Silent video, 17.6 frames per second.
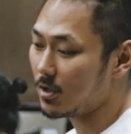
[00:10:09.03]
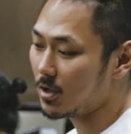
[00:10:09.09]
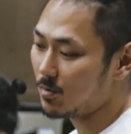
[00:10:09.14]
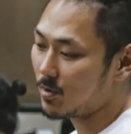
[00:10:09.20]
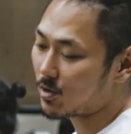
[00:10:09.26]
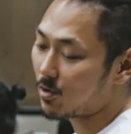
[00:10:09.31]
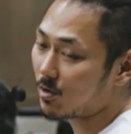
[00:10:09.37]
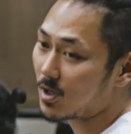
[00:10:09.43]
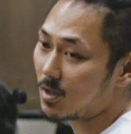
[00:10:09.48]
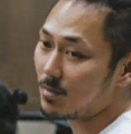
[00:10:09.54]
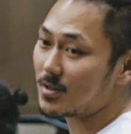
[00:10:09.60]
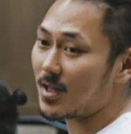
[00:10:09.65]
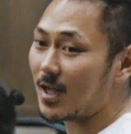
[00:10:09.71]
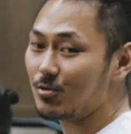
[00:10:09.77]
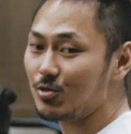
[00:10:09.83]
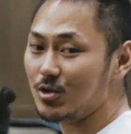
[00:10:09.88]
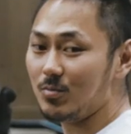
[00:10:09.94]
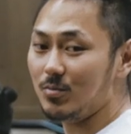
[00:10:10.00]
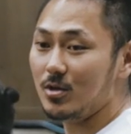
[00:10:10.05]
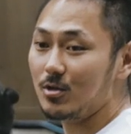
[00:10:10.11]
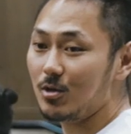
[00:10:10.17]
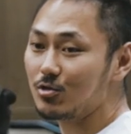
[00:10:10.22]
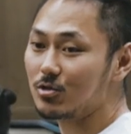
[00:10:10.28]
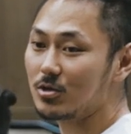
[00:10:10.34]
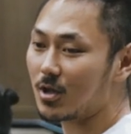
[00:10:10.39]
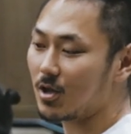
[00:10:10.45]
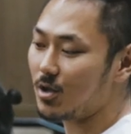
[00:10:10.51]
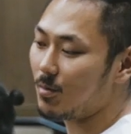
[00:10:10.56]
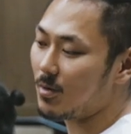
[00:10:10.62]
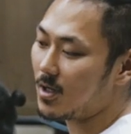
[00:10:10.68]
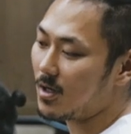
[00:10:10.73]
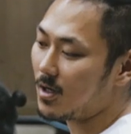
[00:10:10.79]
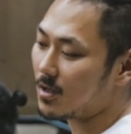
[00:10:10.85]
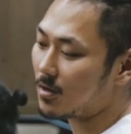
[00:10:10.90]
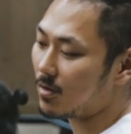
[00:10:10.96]
이러면 견갑을 단순히 밀어주는 개념이
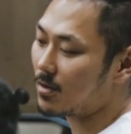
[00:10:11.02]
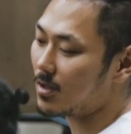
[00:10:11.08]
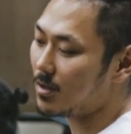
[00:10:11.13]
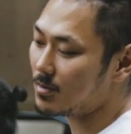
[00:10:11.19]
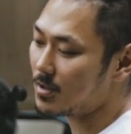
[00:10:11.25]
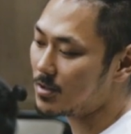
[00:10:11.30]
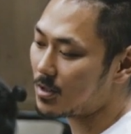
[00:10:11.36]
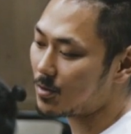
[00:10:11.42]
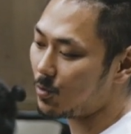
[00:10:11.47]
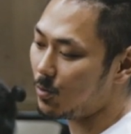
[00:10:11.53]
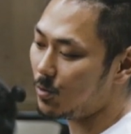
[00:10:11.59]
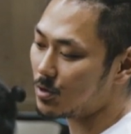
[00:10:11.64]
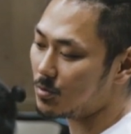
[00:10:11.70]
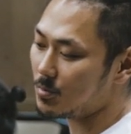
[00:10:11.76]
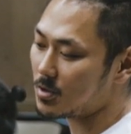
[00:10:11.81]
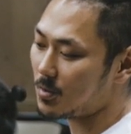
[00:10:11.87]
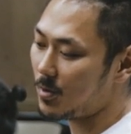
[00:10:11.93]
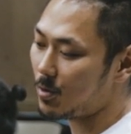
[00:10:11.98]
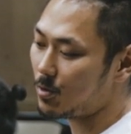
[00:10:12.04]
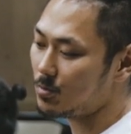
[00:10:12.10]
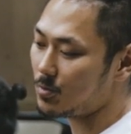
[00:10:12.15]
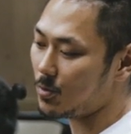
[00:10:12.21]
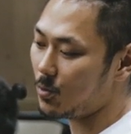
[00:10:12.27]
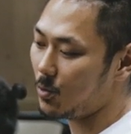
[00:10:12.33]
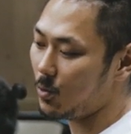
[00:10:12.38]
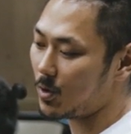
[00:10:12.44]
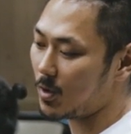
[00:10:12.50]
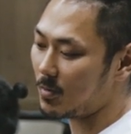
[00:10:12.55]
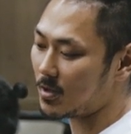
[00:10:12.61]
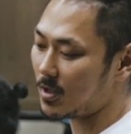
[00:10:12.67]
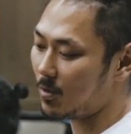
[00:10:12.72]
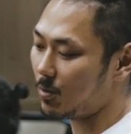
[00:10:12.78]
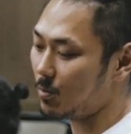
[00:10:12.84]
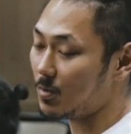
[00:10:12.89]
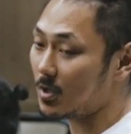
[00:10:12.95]
아니라 견갑을 살짝 돌려주면서 팔꿈치 이렇게만
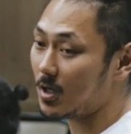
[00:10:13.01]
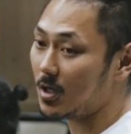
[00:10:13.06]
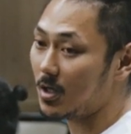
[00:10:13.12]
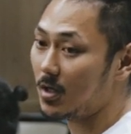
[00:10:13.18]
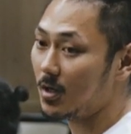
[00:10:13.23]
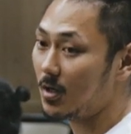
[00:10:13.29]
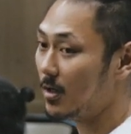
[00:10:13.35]
따라옵니다.